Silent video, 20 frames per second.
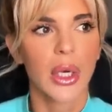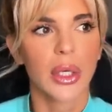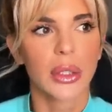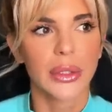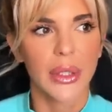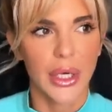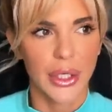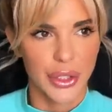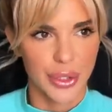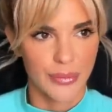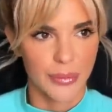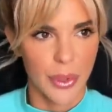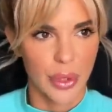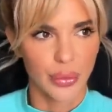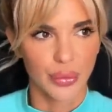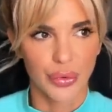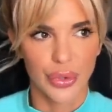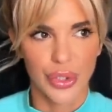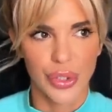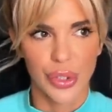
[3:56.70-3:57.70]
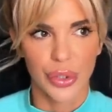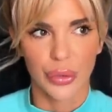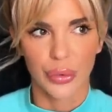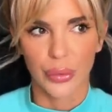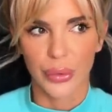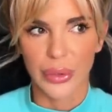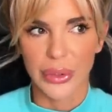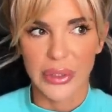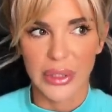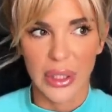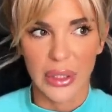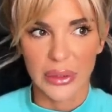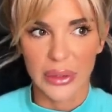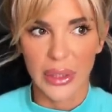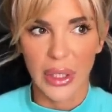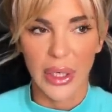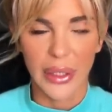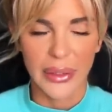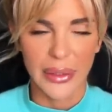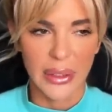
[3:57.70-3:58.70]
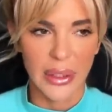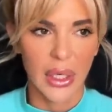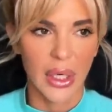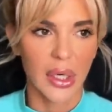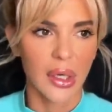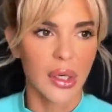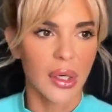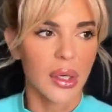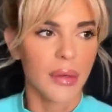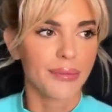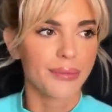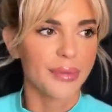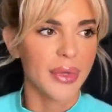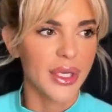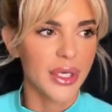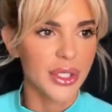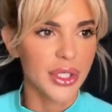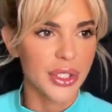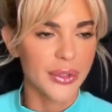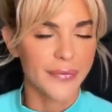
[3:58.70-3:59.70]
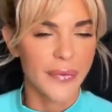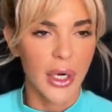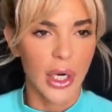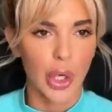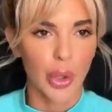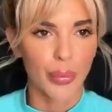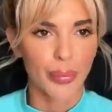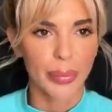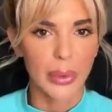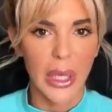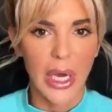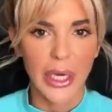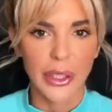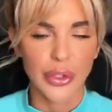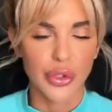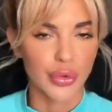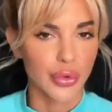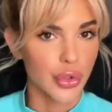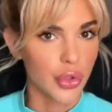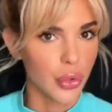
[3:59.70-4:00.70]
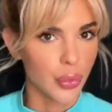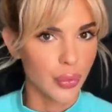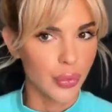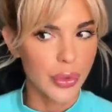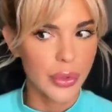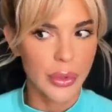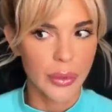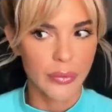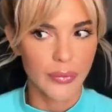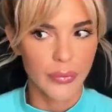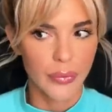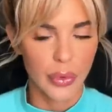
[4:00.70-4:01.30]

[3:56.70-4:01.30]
Также меня лучше не трогать, когда я переживаю, плачу, злюсь.